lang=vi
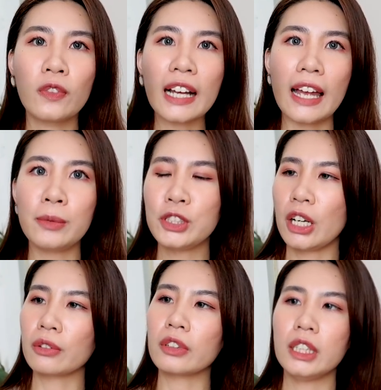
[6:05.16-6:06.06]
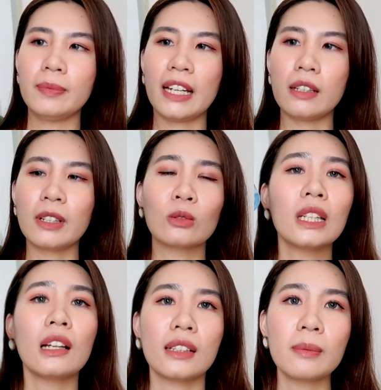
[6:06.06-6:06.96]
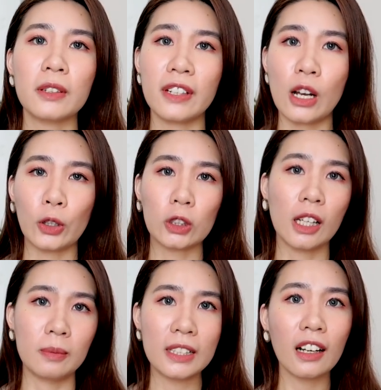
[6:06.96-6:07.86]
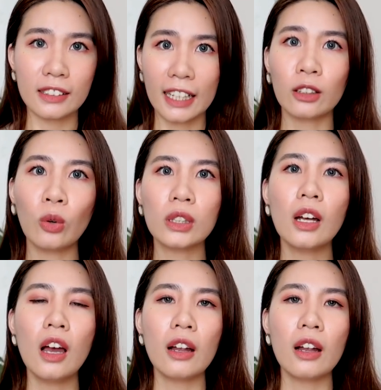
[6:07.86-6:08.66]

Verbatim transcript: đối với cả em gel cream này thì mình cũng rất là thích, bởi vì là nó thấm rất là nhanh luôn.